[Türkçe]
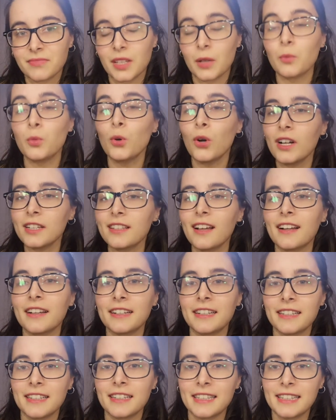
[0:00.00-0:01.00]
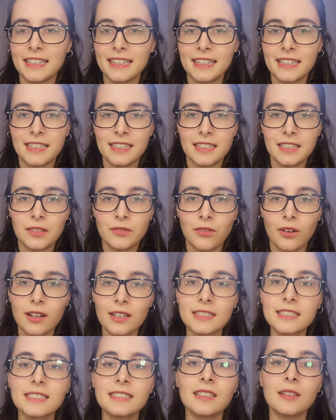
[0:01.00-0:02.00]
ya bu kadar e,
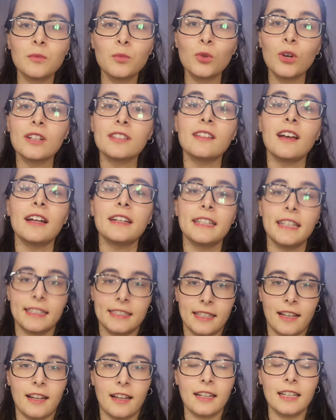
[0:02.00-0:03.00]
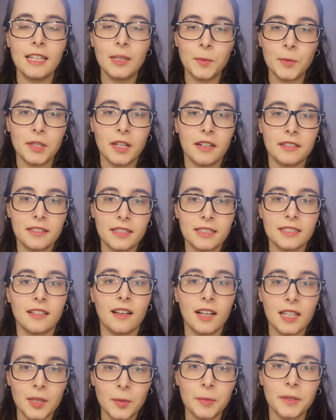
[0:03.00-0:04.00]
fazla, bu kadar yeterli imkana
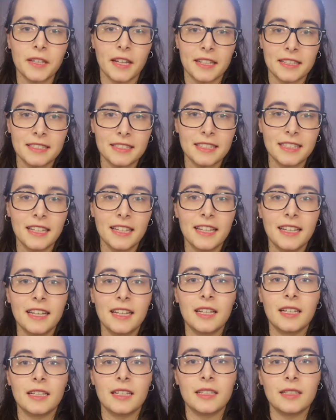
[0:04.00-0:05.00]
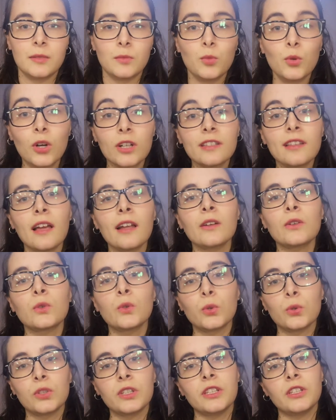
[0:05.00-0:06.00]
sahipken e, bu kadar
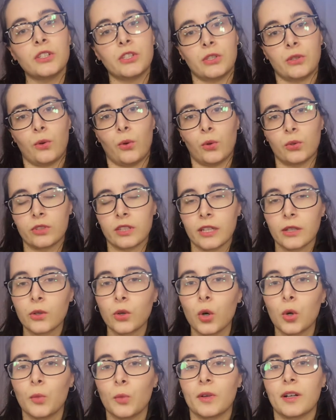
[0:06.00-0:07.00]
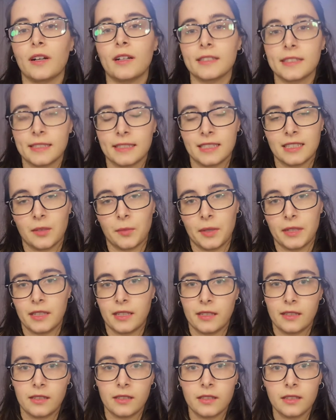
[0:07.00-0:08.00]
kötü iş ortaya koymak aslında
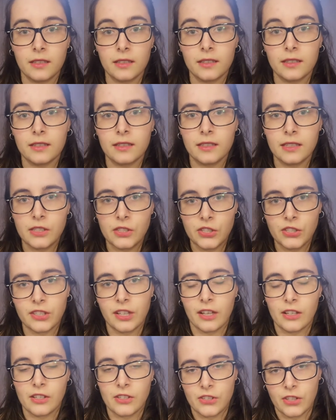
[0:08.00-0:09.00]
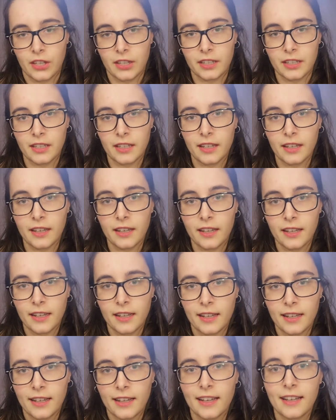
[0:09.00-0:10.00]
beni e, inciten şey.
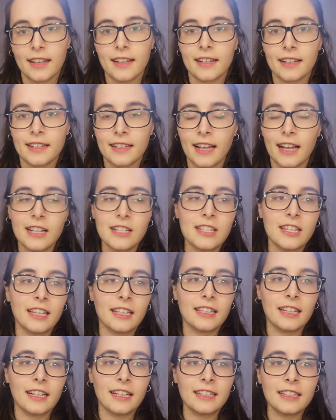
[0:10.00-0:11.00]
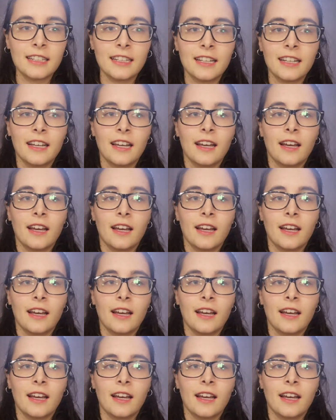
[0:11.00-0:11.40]
Gerçekten